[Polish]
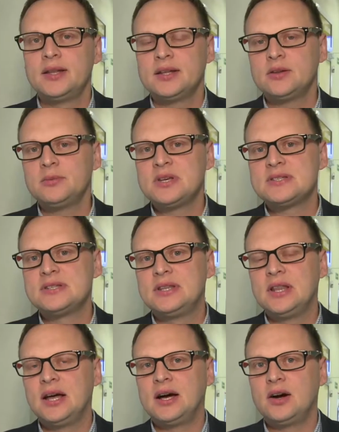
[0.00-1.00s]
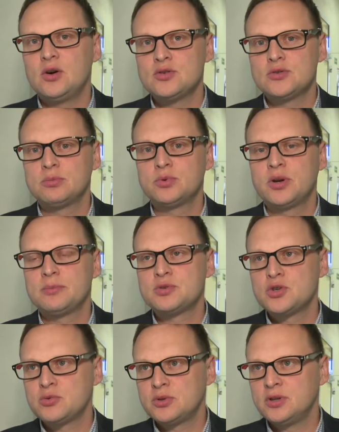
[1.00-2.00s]
Natomiast dla osób, które
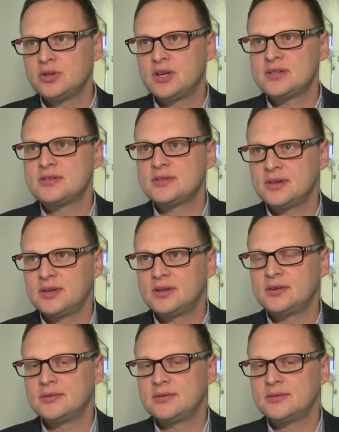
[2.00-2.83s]
przyszły do nas y,